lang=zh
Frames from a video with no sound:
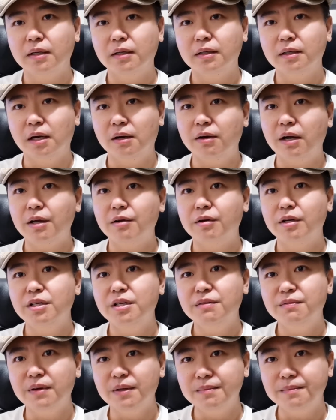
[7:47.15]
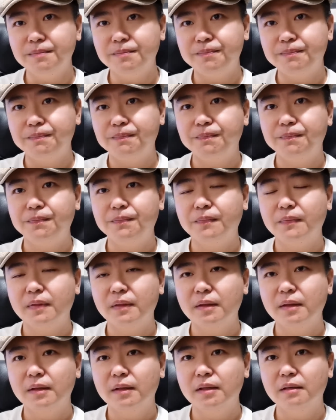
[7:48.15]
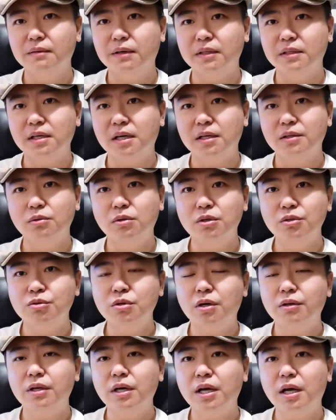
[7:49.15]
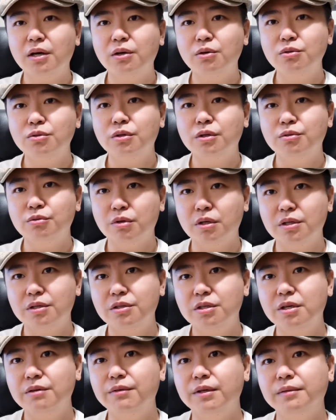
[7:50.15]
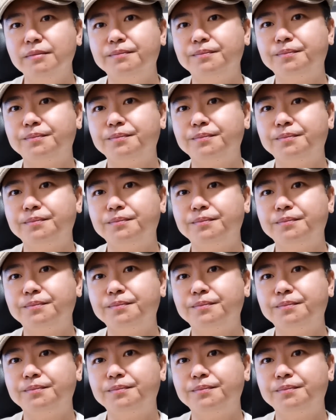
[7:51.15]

然后还有个英文，对吧？你很多人去澳大利亚留学，学的是英文。